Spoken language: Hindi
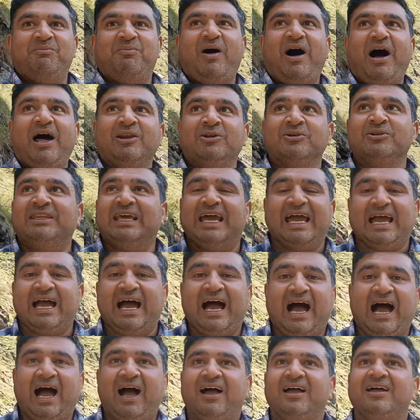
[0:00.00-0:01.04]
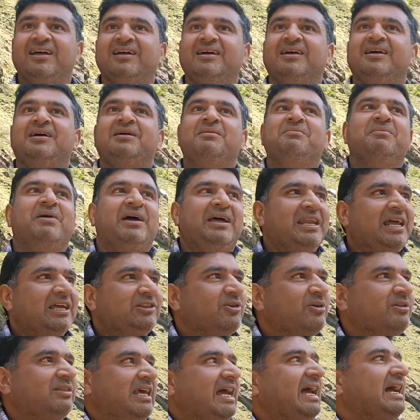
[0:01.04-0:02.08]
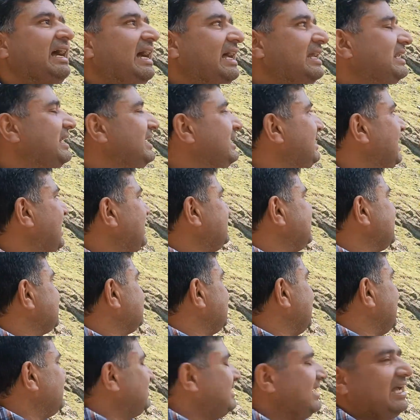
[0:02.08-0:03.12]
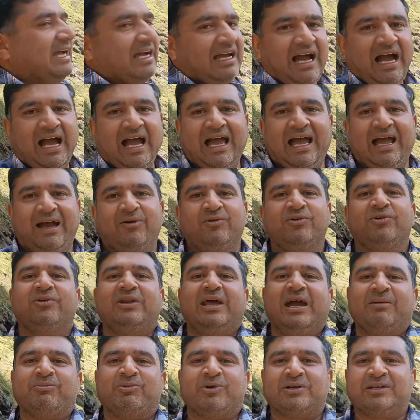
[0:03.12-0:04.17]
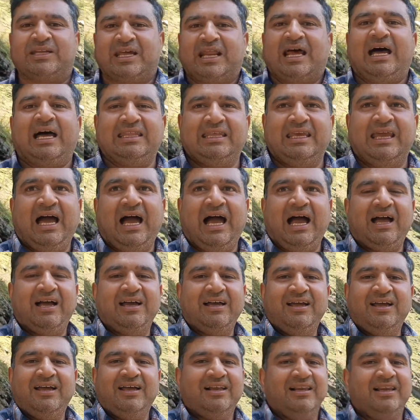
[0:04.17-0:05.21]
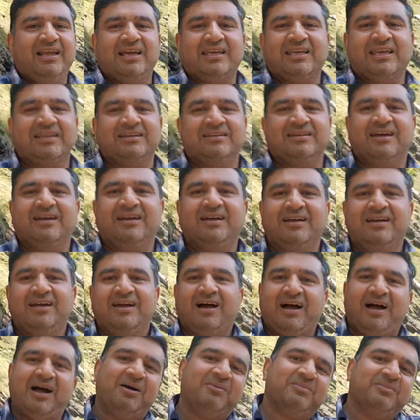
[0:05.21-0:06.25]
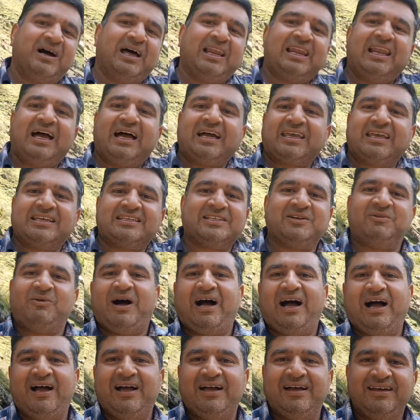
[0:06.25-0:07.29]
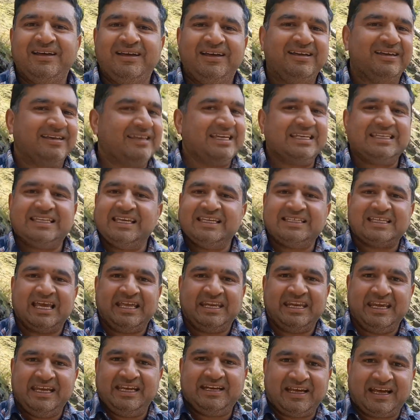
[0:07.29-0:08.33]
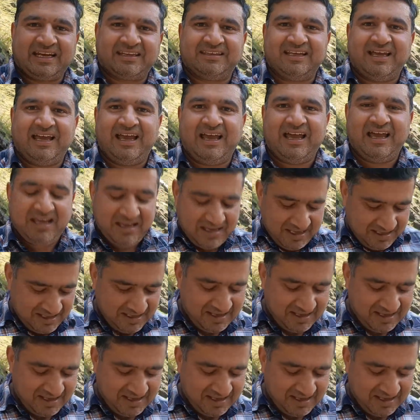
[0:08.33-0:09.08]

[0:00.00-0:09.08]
भालू देखा मैंने तो देखा नहीं है जिसने देखा है उन्होंने हमको डरा दिया लेकिन हम अल्लाह के सिवा किसी से नहीं डरते हैं